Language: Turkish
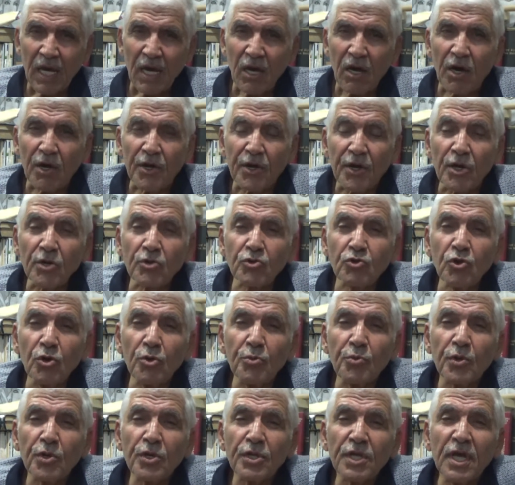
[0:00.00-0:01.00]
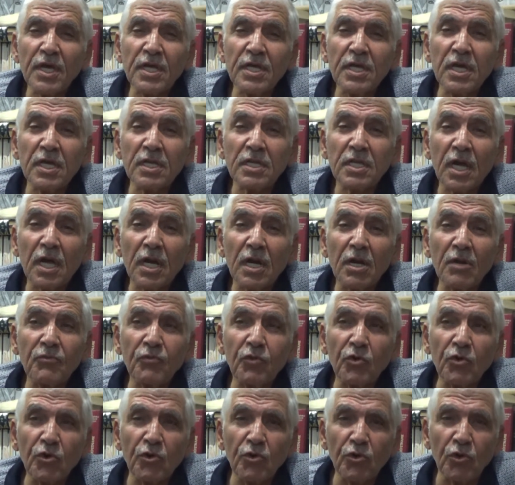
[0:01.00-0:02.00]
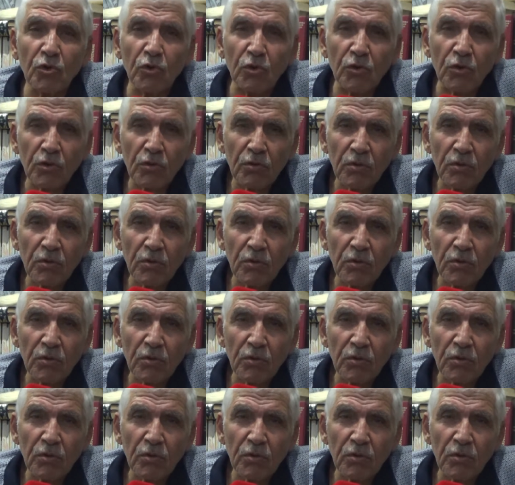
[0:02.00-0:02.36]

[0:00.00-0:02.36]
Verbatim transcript: Karaköprü'de yeterli fırın yok.